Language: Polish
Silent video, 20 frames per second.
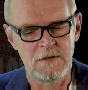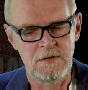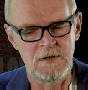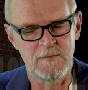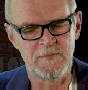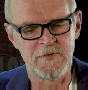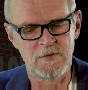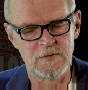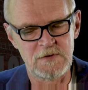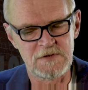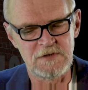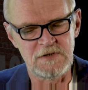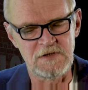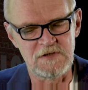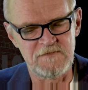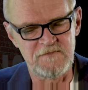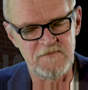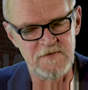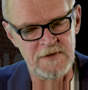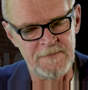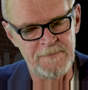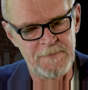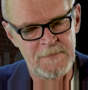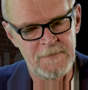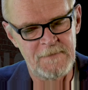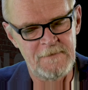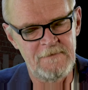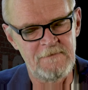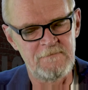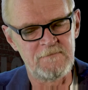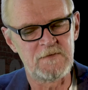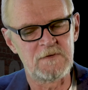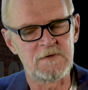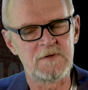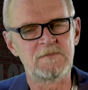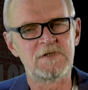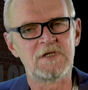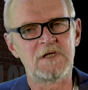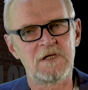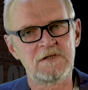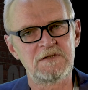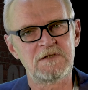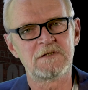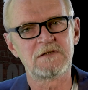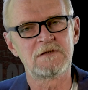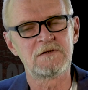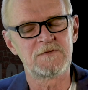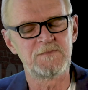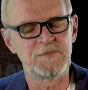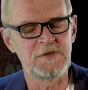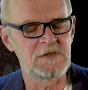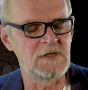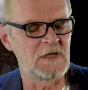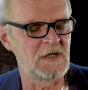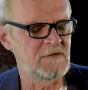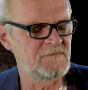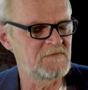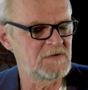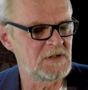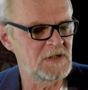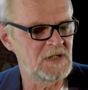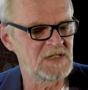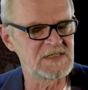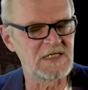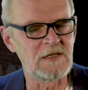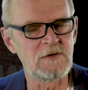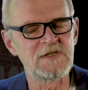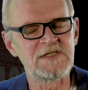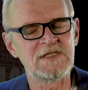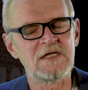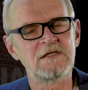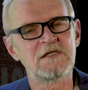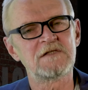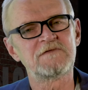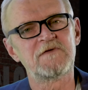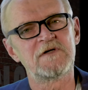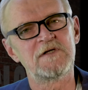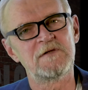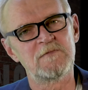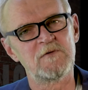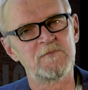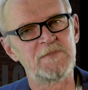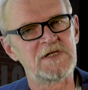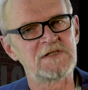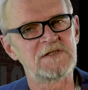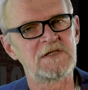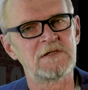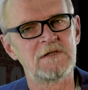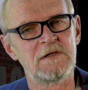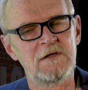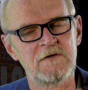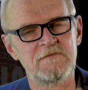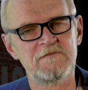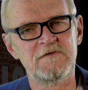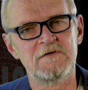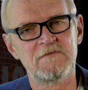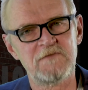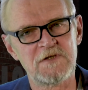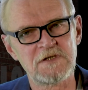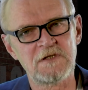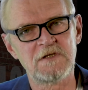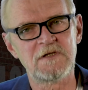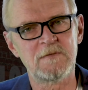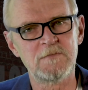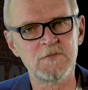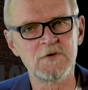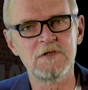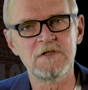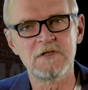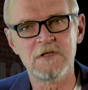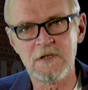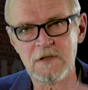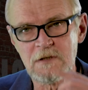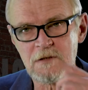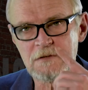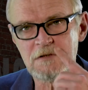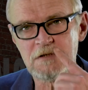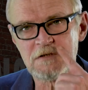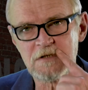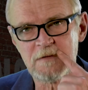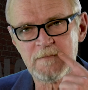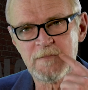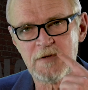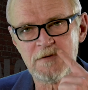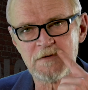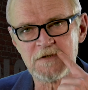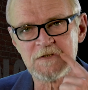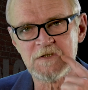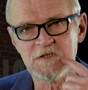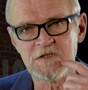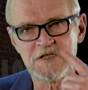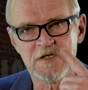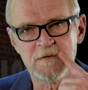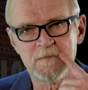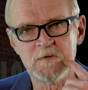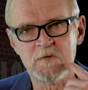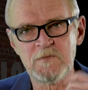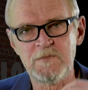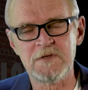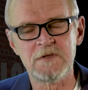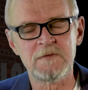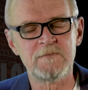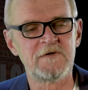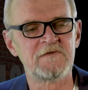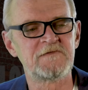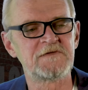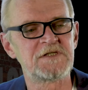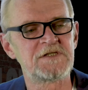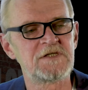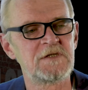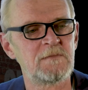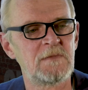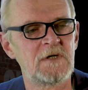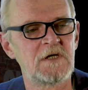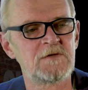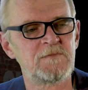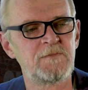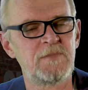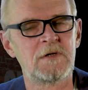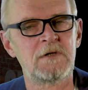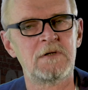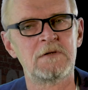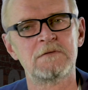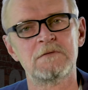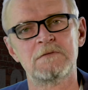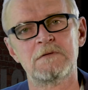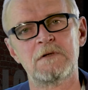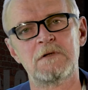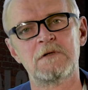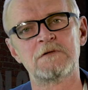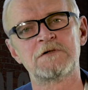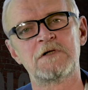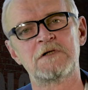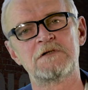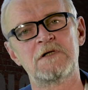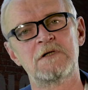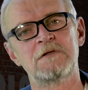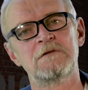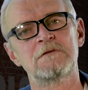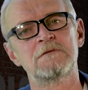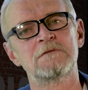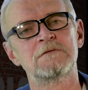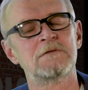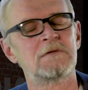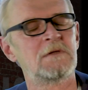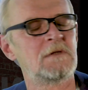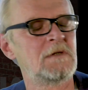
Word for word: i położnictwa. I w którym dyrekcja tego szpitala wydała zalecenie swojemu personelowi, no właśnie temu ginekologiczno-położniczemu, by powstrzymać po orzeczeniu